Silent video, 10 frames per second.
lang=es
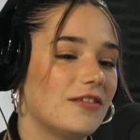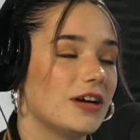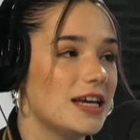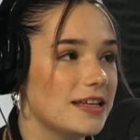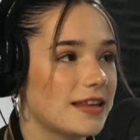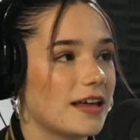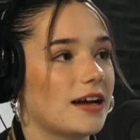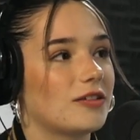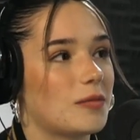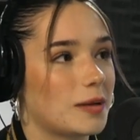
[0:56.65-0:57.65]
bonita de
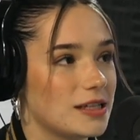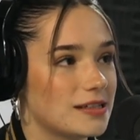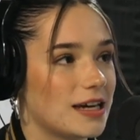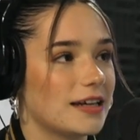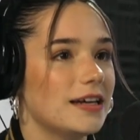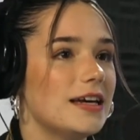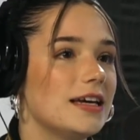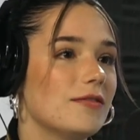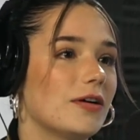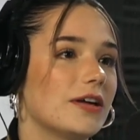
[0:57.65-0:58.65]
harto aprendizaje
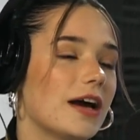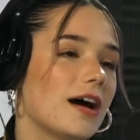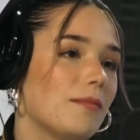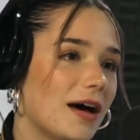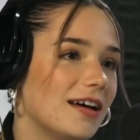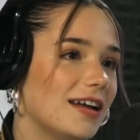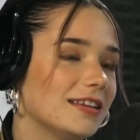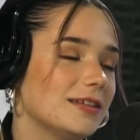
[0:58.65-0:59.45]
y luego ya más adelante